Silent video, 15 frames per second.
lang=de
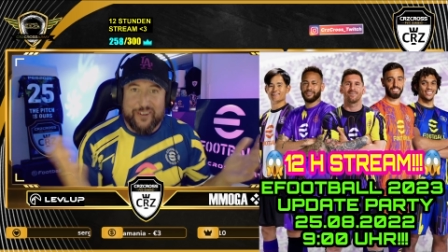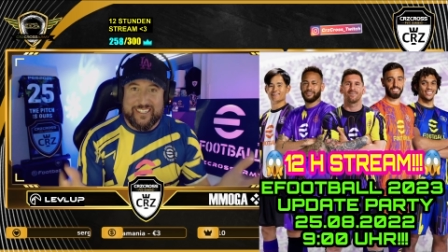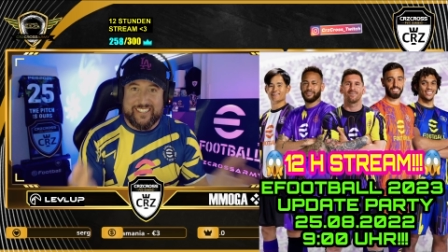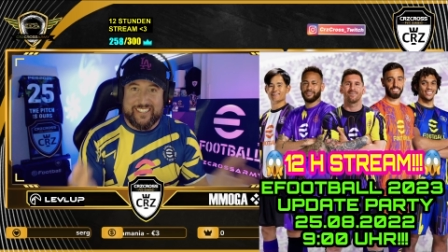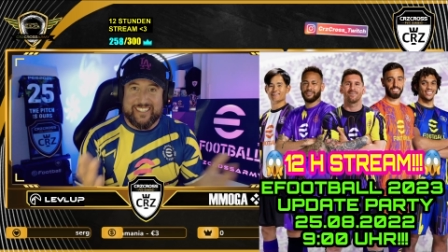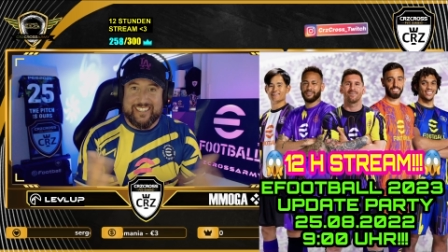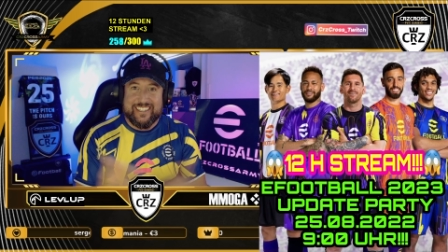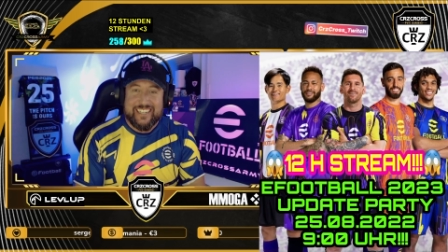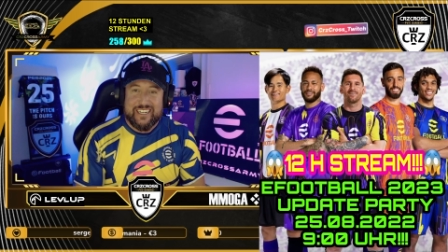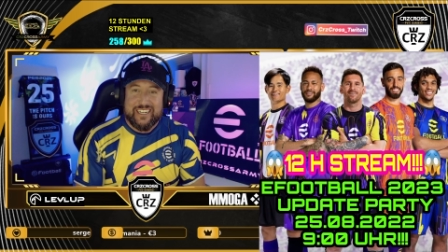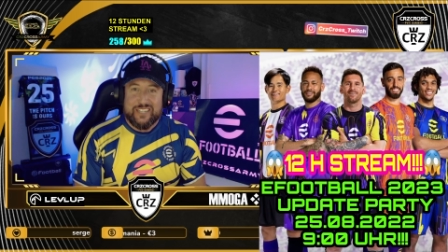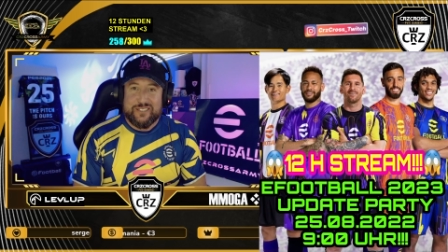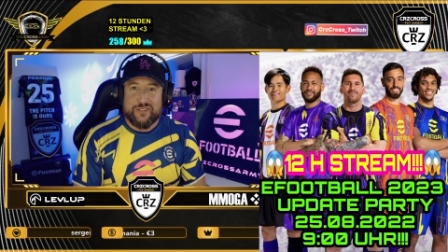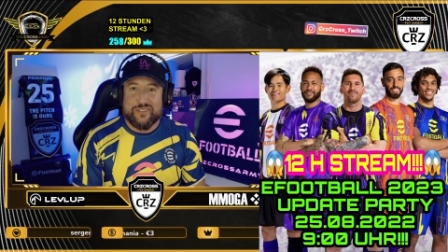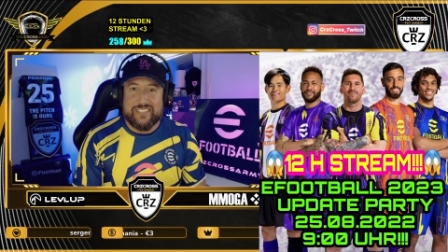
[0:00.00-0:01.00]
Leute,
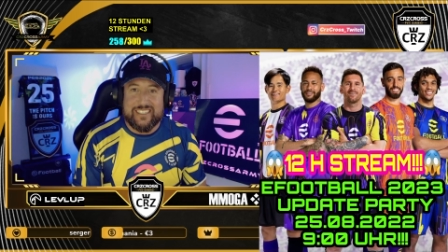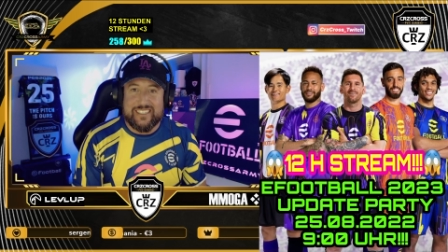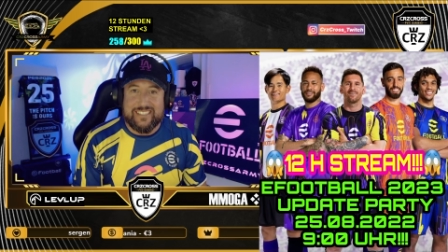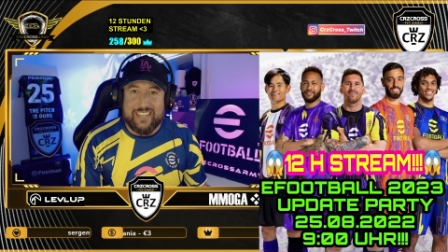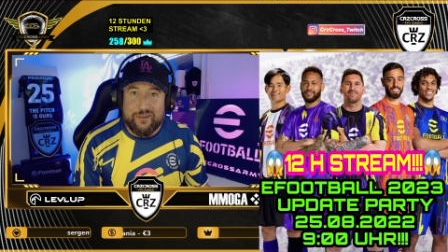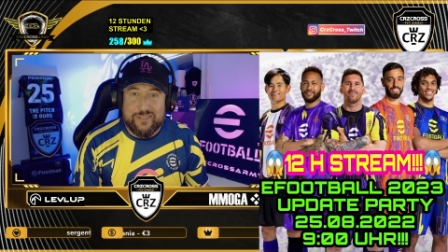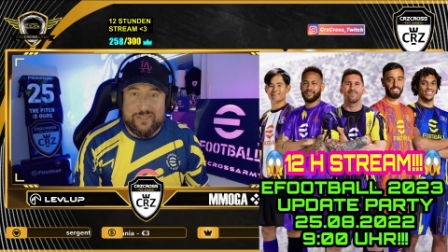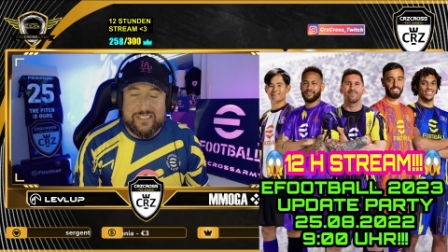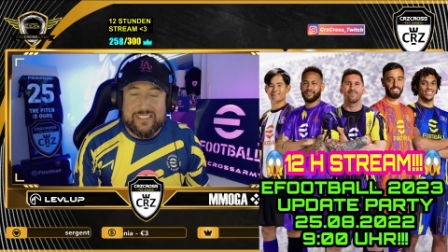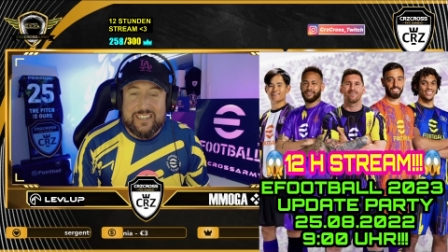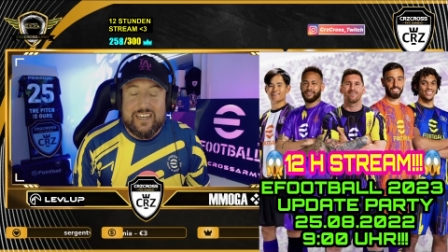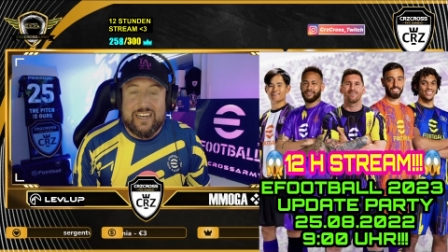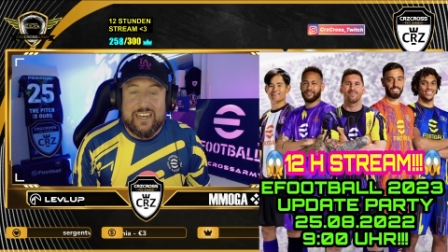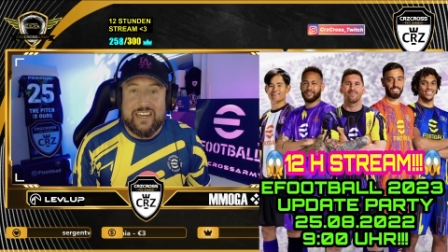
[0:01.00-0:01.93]
so sieht's aus.